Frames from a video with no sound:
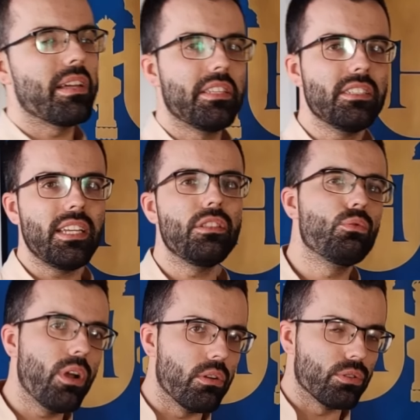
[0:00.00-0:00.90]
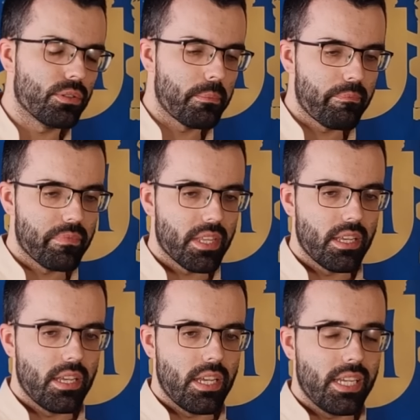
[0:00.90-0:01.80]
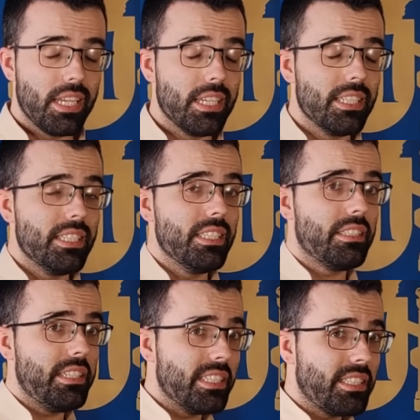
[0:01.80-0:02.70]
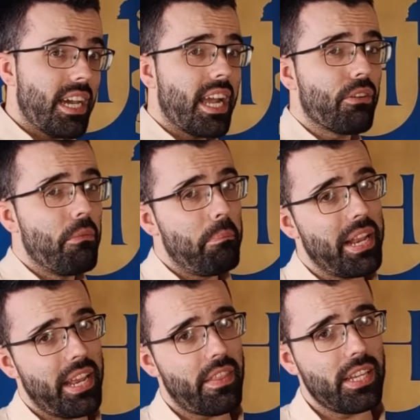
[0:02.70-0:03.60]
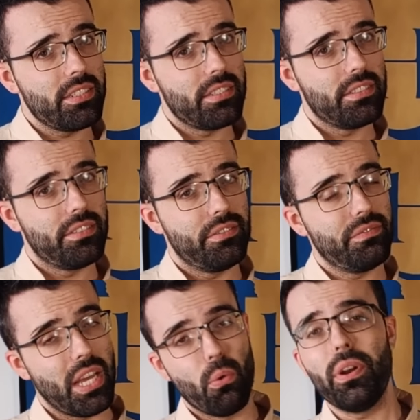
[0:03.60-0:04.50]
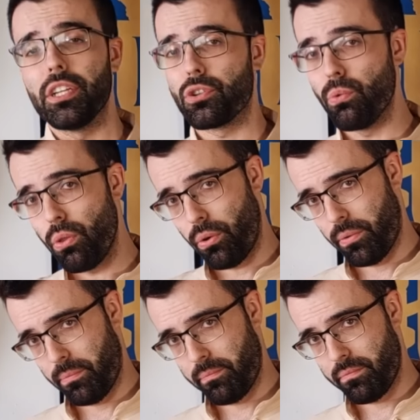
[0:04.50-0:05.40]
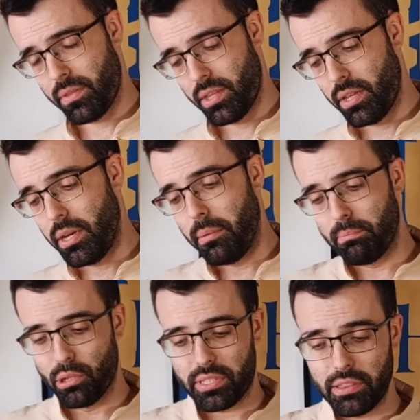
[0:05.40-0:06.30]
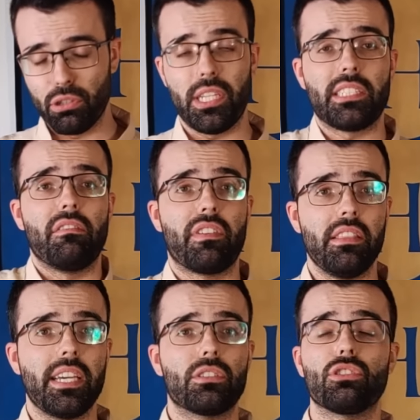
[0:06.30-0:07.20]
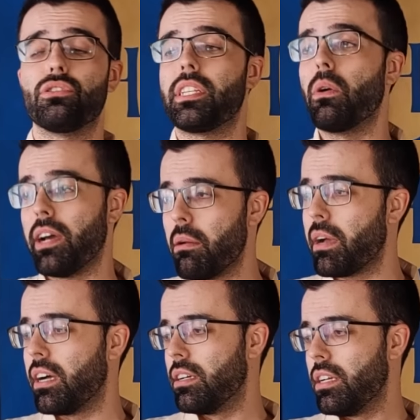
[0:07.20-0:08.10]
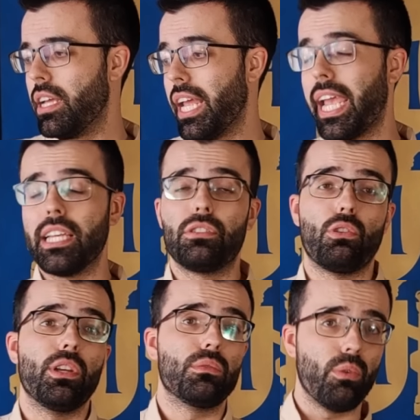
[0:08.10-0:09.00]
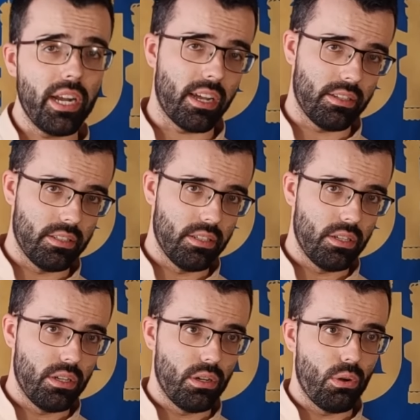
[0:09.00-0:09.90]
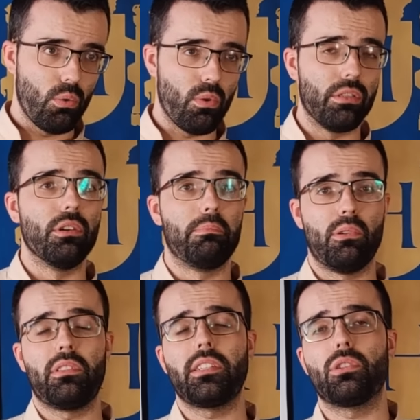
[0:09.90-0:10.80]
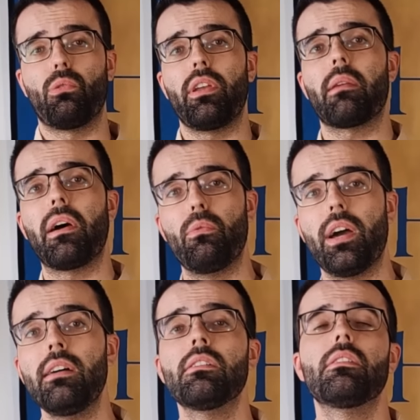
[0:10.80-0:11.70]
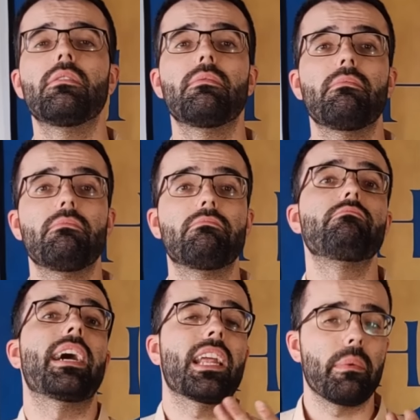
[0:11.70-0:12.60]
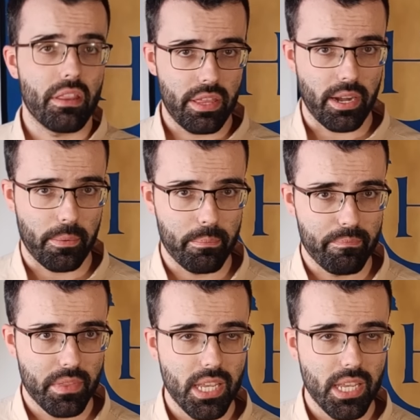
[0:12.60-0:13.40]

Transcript: batirse en duelos, sin estar acompañadas de un escudo. Por tanto, si las enfrentas contra un arma que solo es buena cuando portas escudo y armadura, van a vencer.